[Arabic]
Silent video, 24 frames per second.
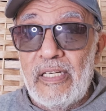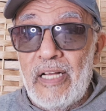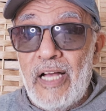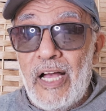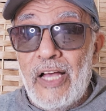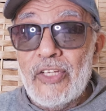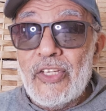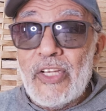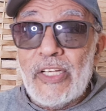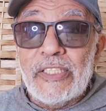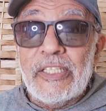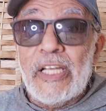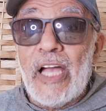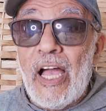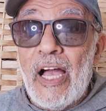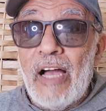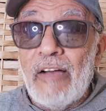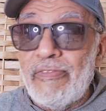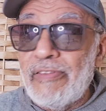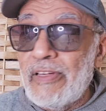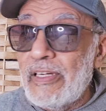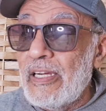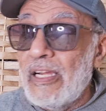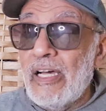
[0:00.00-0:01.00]
أصل
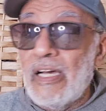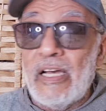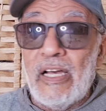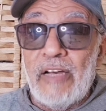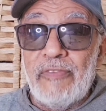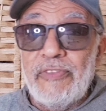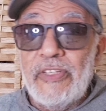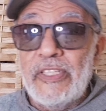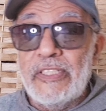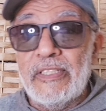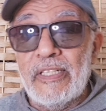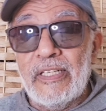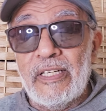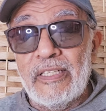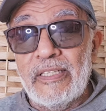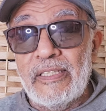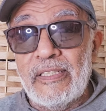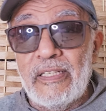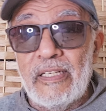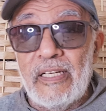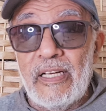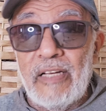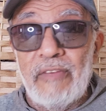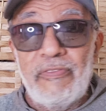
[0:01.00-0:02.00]
تخاف الله خفيت غيره
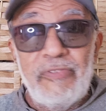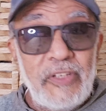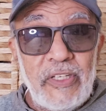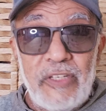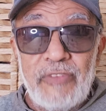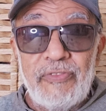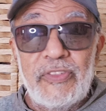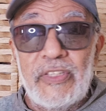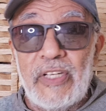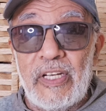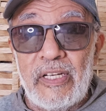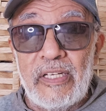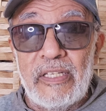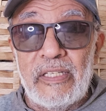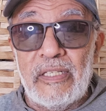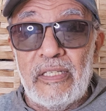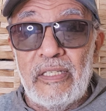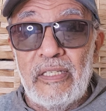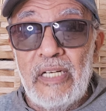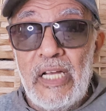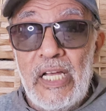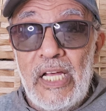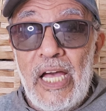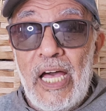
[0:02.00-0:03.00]
خف خفت غيره